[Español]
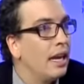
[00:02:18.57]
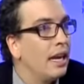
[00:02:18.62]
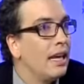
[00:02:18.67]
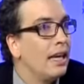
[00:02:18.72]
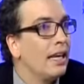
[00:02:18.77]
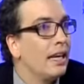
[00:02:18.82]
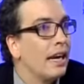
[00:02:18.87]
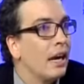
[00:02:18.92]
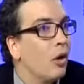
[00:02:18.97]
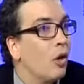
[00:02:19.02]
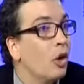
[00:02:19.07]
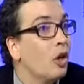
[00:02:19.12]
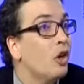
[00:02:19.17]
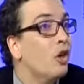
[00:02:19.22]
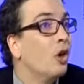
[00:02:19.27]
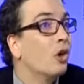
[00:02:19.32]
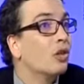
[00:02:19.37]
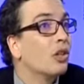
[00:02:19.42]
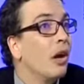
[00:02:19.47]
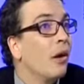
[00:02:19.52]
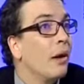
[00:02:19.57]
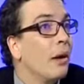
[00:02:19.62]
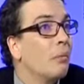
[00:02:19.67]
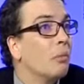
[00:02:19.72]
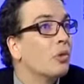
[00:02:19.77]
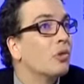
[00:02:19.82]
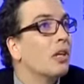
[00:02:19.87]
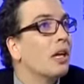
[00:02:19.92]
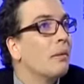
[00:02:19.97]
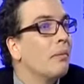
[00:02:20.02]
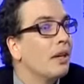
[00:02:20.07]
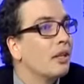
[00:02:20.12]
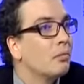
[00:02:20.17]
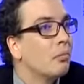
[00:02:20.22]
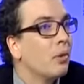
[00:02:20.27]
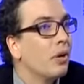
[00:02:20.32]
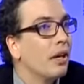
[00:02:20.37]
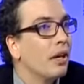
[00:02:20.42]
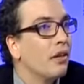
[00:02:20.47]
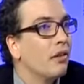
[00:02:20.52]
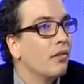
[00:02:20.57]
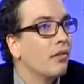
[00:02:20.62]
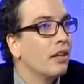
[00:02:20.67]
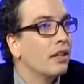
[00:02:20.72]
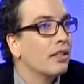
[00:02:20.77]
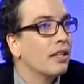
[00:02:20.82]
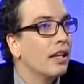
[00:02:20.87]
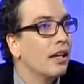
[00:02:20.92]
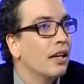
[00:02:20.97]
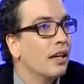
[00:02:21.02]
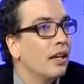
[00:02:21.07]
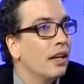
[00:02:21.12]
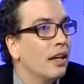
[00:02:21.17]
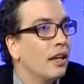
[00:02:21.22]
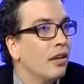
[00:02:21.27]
y que hoy no sabemos qué más pueden ofrecer.